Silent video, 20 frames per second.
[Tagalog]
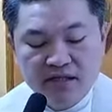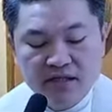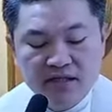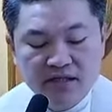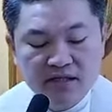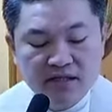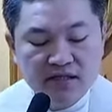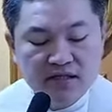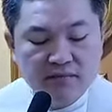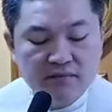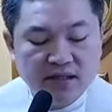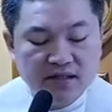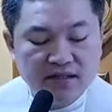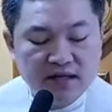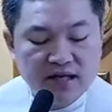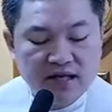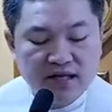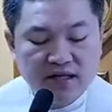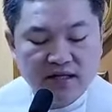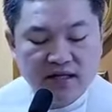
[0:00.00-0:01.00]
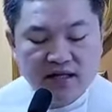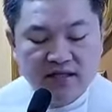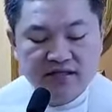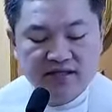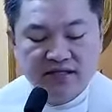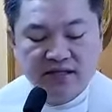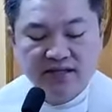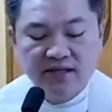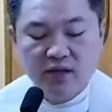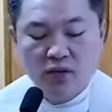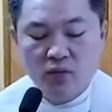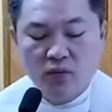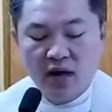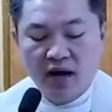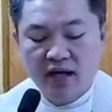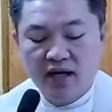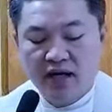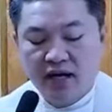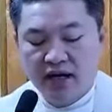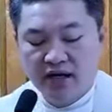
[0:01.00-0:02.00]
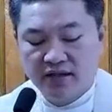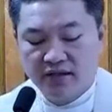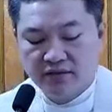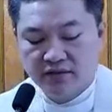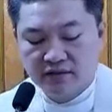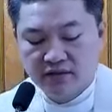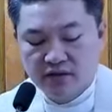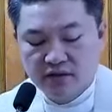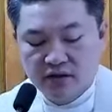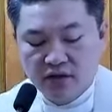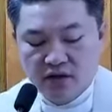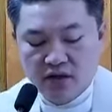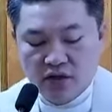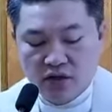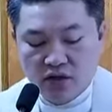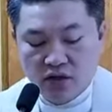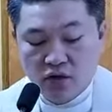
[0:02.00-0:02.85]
May binhi namang nalaglag sa dawagan.